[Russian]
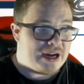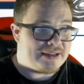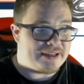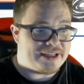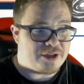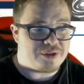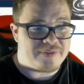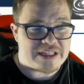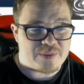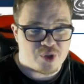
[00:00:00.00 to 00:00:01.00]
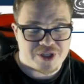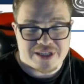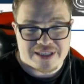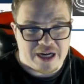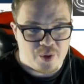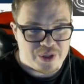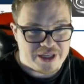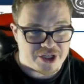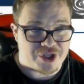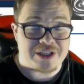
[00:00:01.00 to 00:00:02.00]
Она дает возможность
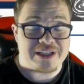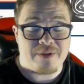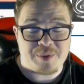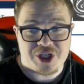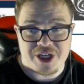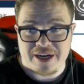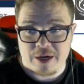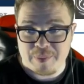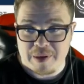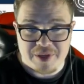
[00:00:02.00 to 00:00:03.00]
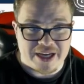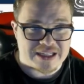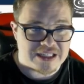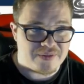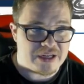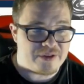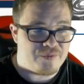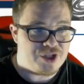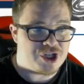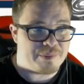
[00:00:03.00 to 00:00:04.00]
ауешить. И вообще, как по мне, основная
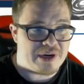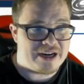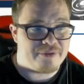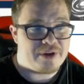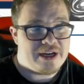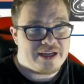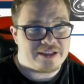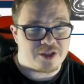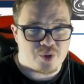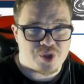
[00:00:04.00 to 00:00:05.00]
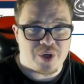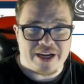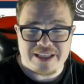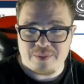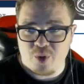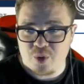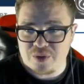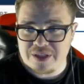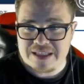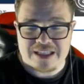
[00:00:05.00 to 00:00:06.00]
фича магов это то, что они
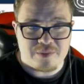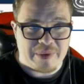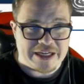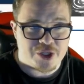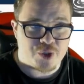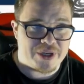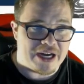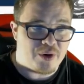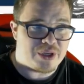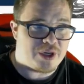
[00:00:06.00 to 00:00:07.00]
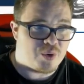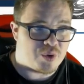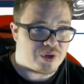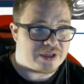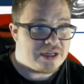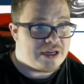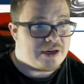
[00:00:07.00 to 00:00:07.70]
могут наносить большой ауе урон.